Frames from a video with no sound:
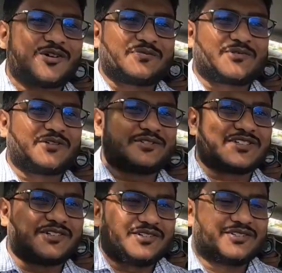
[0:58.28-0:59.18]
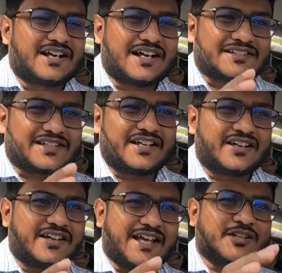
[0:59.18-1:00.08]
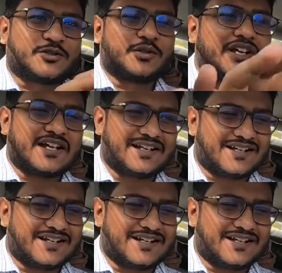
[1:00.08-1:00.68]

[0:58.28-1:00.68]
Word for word: গল্পটা হচ্ছে হলো আজকে একজন এখানে